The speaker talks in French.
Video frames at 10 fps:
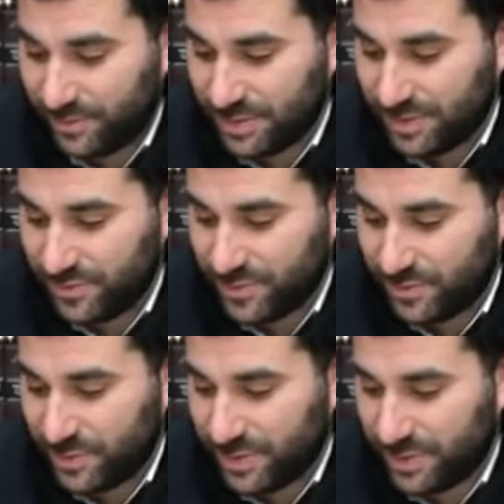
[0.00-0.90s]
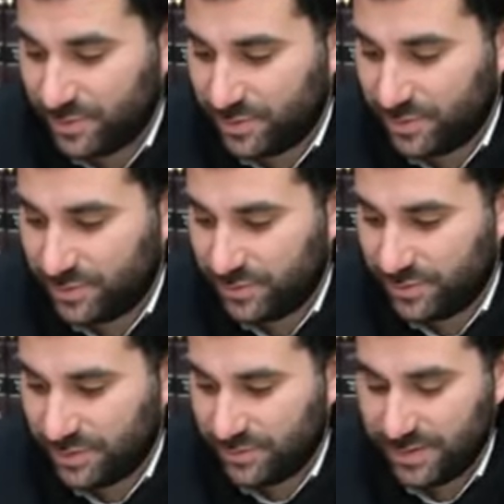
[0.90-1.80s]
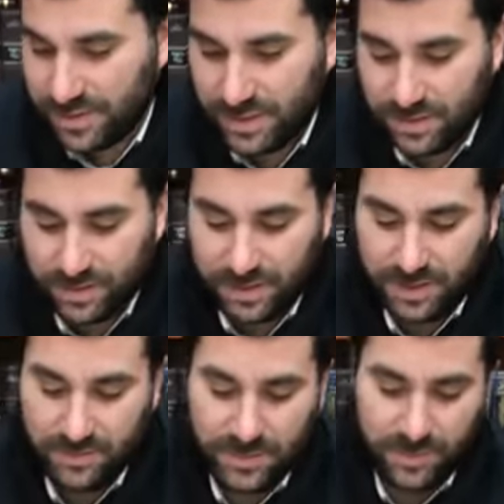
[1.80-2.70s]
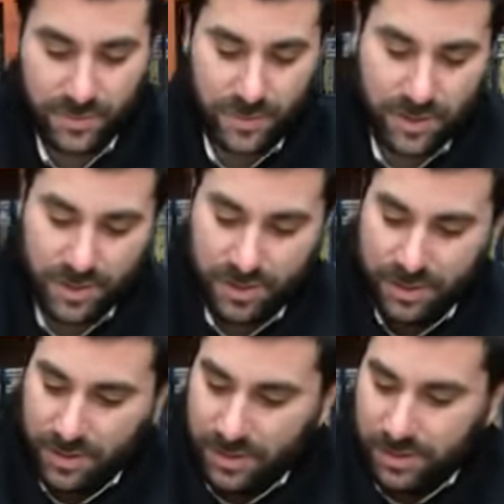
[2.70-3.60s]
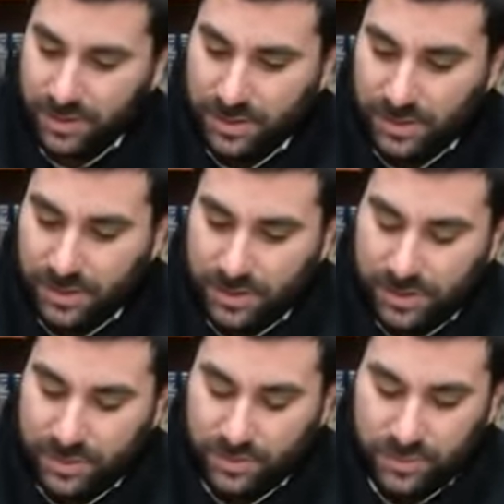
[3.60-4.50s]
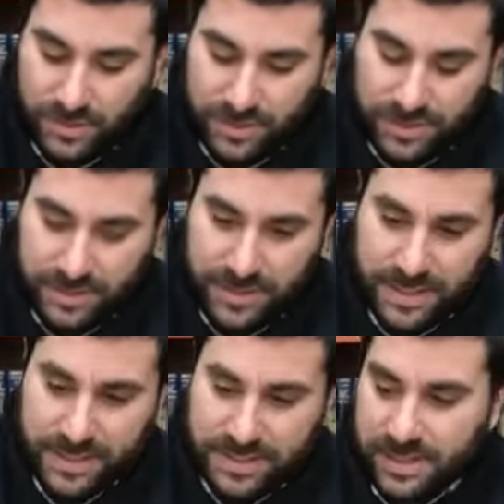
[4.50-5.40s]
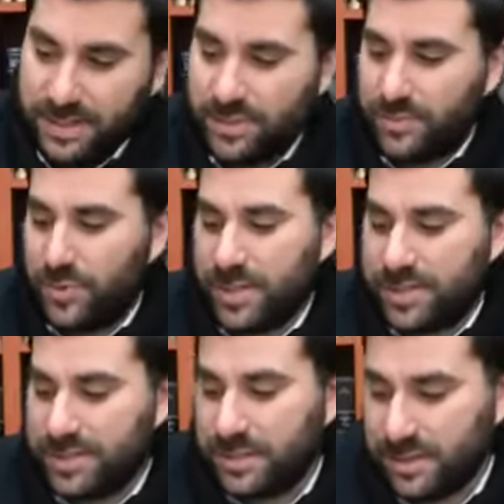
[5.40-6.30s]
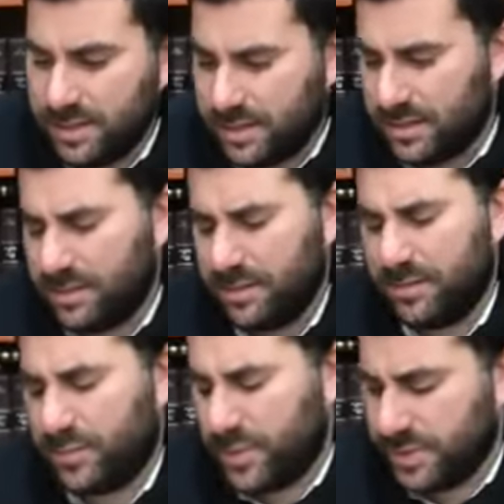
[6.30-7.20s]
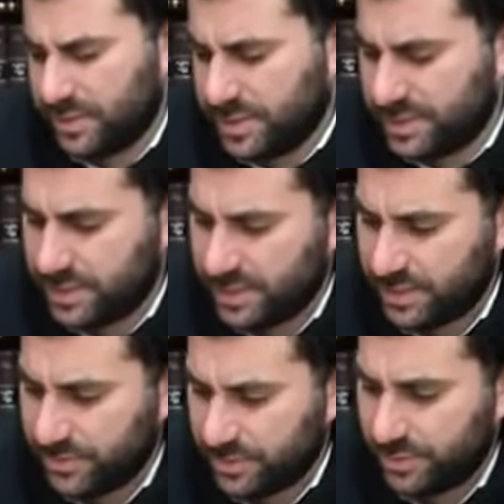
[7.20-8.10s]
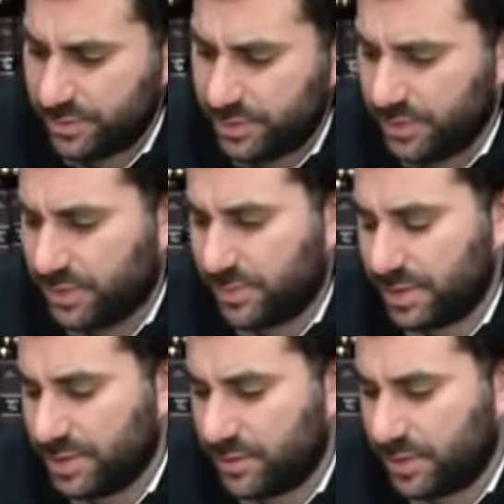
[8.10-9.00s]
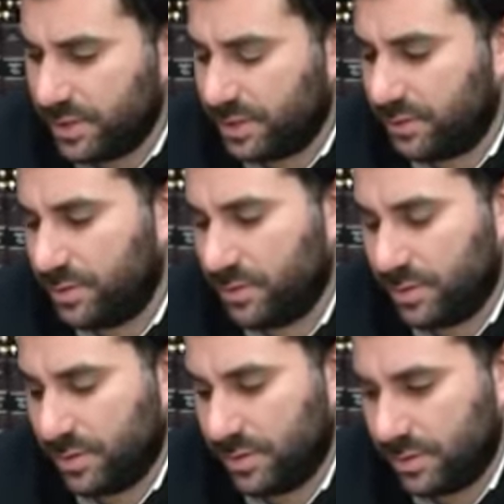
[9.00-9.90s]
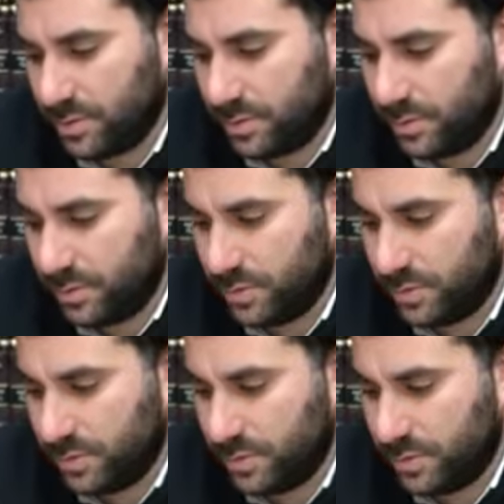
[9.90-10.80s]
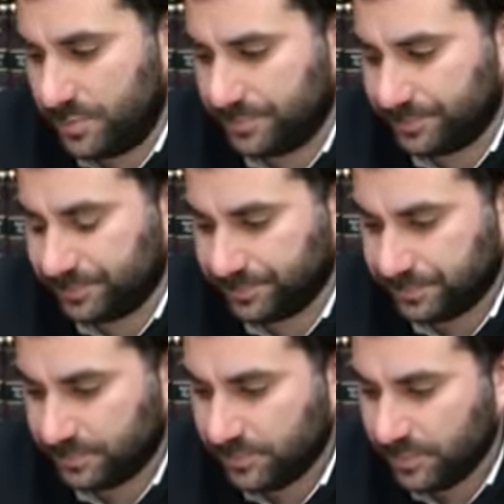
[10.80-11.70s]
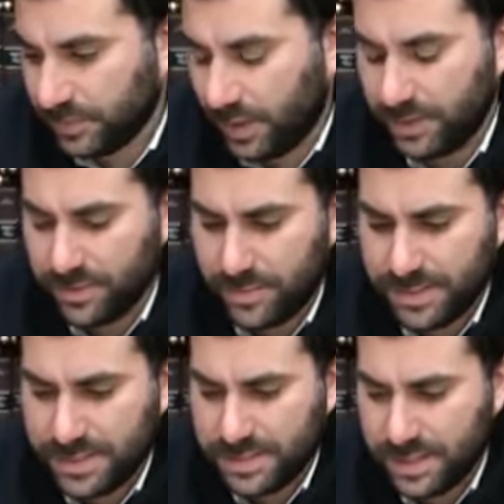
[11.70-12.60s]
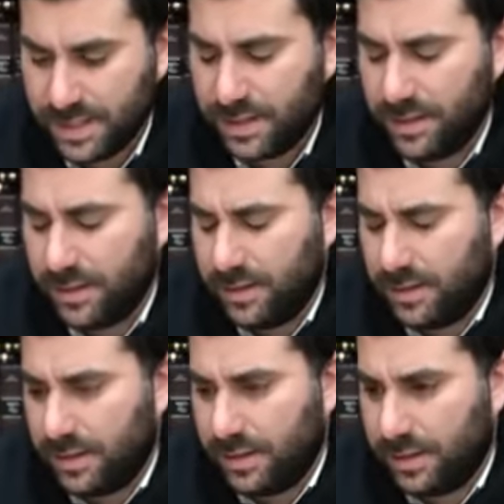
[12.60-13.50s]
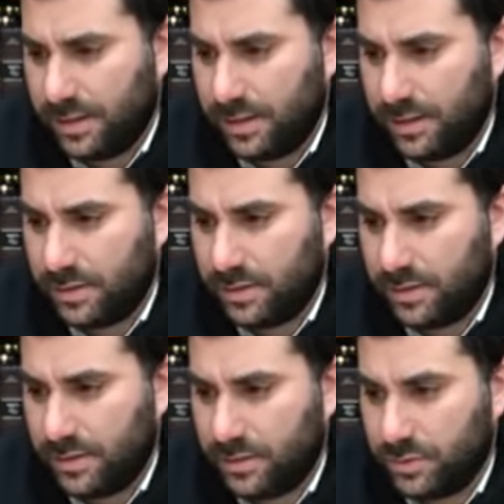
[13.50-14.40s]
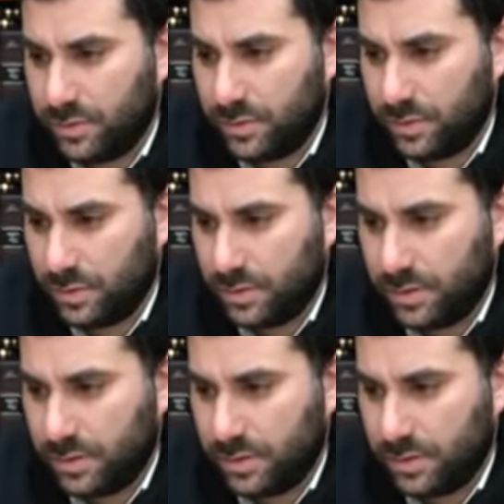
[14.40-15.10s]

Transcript: Nefesh, de David Chaim Ben Noah. Et toutes les malades d'Israël, qui sont pour la Sacha, on pense à une Sacha particulière de, de, de Rivka Batester et euh, de